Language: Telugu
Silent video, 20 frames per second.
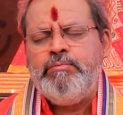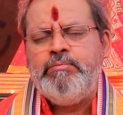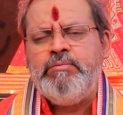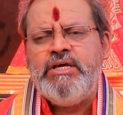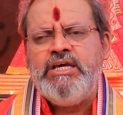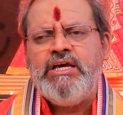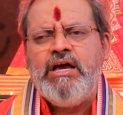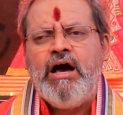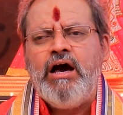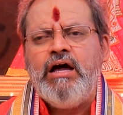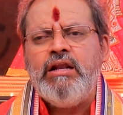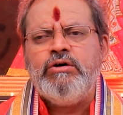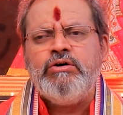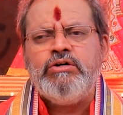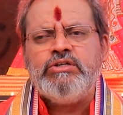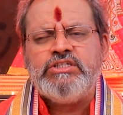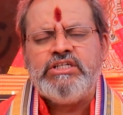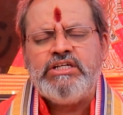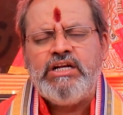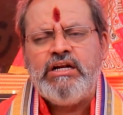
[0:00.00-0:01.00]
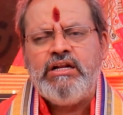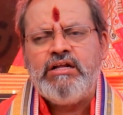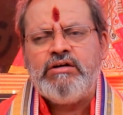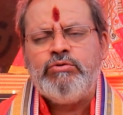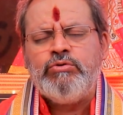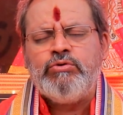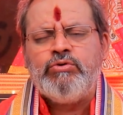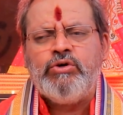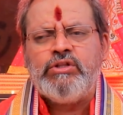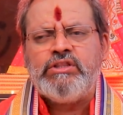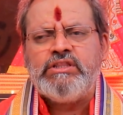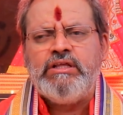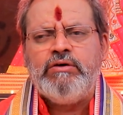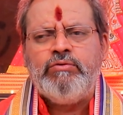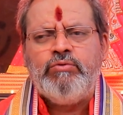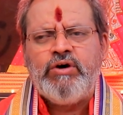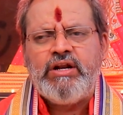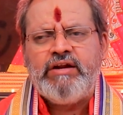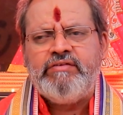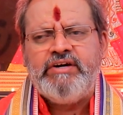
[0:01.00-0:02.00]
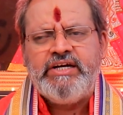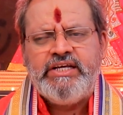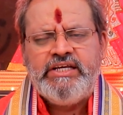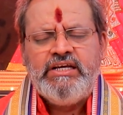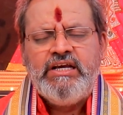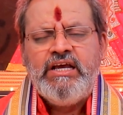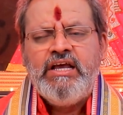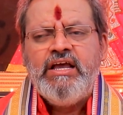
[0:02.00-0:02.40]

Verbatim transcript: మీ ఆలోచనలకు కొత్త ఒరవడి